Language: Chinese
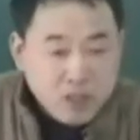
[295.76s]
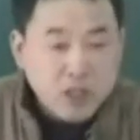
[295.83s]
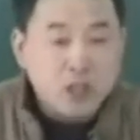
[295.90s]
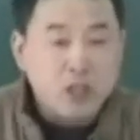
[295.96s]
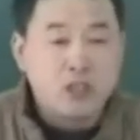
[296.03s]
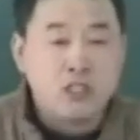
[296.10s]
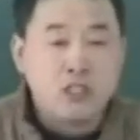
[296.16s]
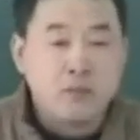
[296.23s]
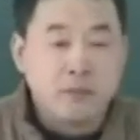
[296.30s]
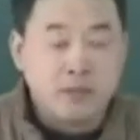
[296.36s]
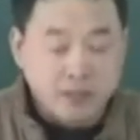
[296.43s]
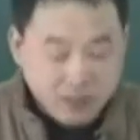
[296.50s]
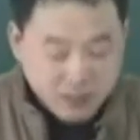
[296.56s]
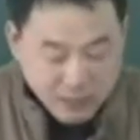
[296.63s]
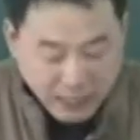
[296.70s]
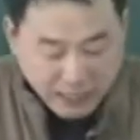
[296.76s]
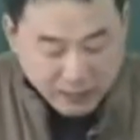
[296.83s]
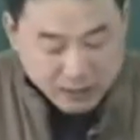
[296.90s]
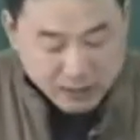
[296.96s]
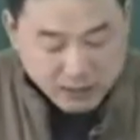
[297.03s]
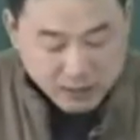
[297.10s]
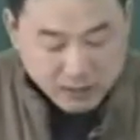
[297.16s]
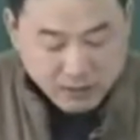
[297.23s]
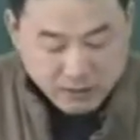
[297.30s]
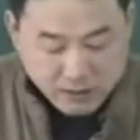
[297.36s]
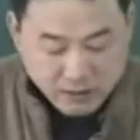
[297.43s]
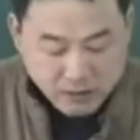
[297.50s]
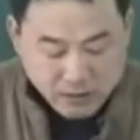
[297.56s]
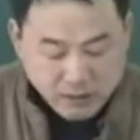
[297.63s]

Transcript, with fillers: 介类制品，加以这个